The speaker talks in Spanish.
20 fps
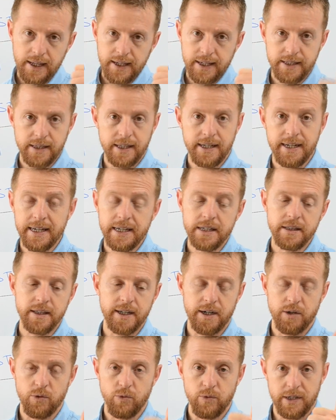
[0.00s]
que tenés que
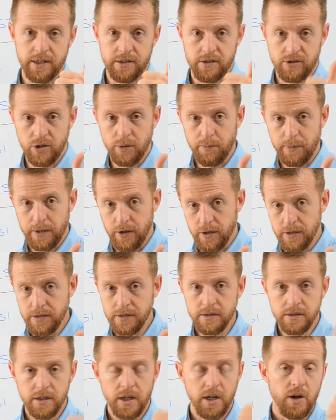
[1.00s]
tener un stop
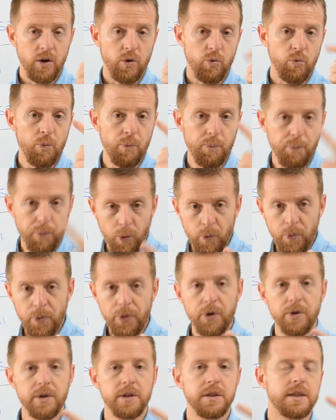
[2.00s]
loss, un
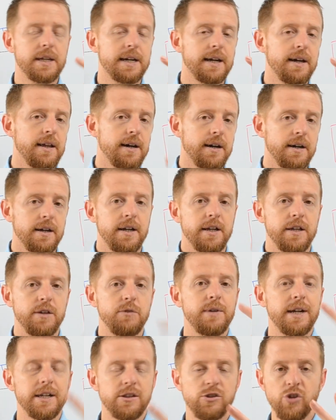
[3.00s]
punto de entrada y
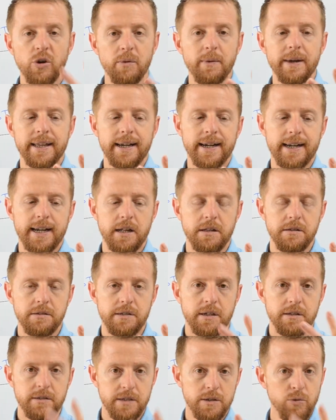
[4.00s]
una toma de
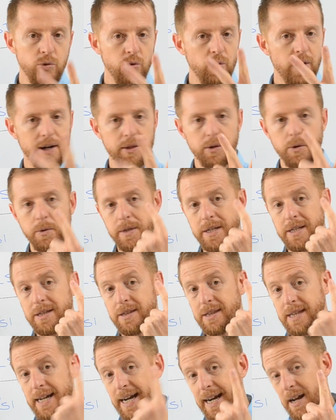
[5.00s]
ganancia. Un lugar donde
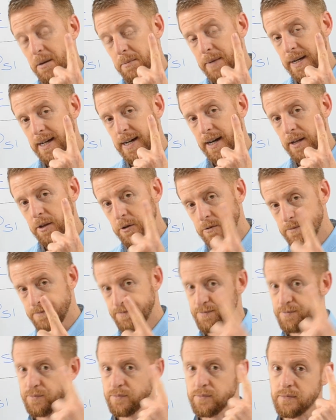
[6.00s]
entrar al mercado,
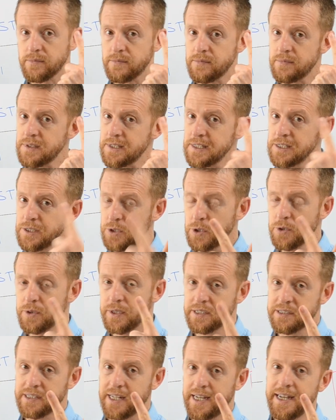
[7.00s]

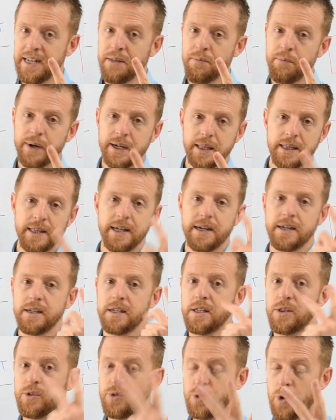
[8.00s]
donde salir en pérdida
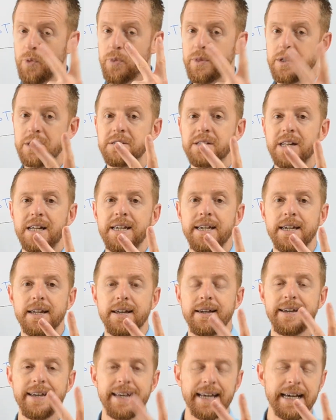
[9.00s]
y donde
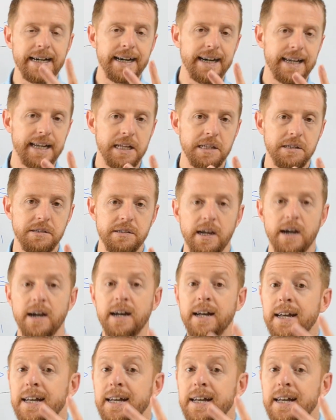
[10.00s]
salir en ganancia.